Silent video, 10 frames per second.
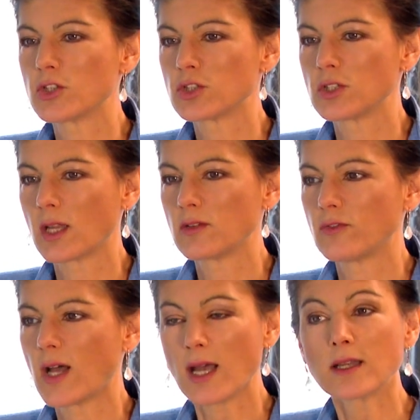Menschen dann
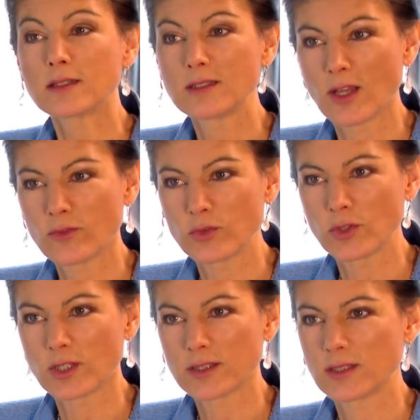verachten
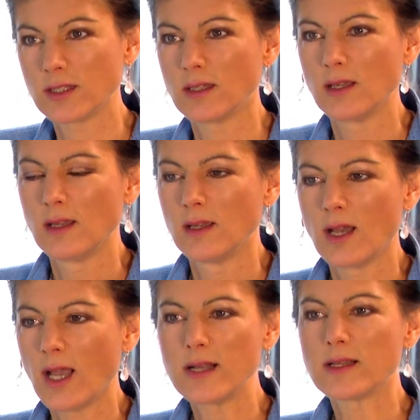dafür, dass sie
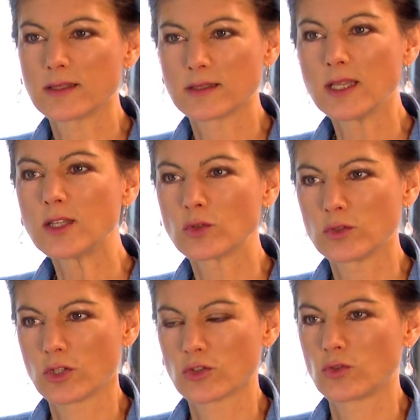all das nicht
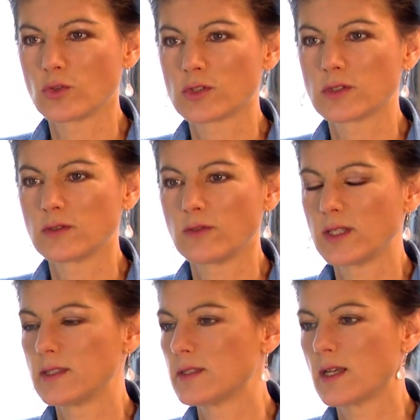unterstützen,
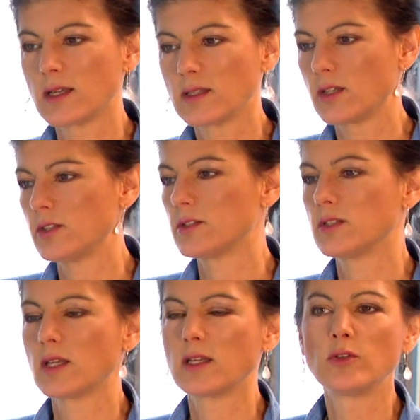wenn sie sagen, ja, die
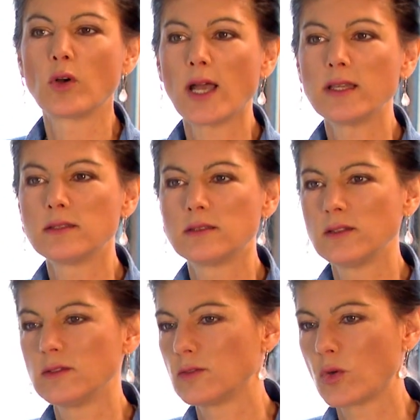sind ignorant,
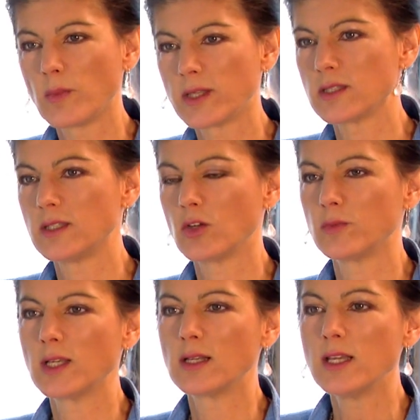die kümmern sich nicht um
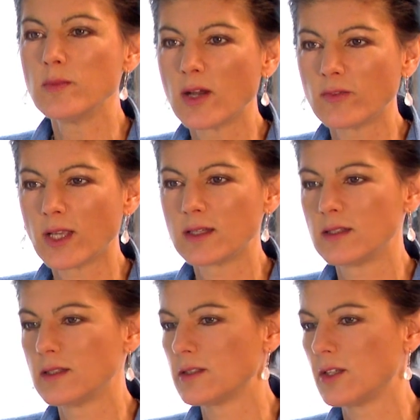den
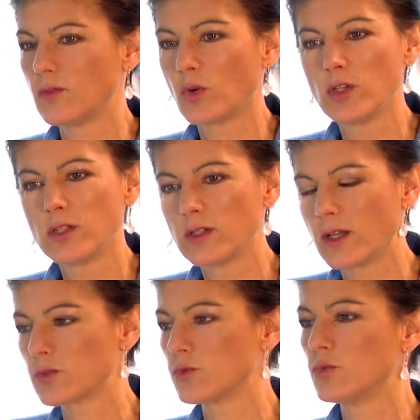Klimawandel, die wollen
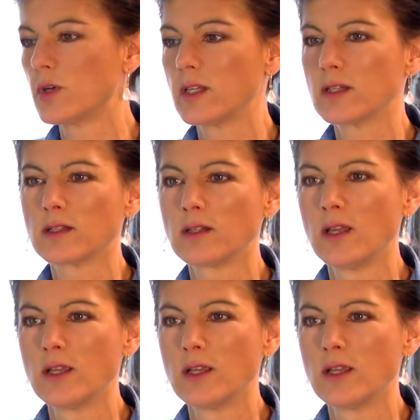also nur ihre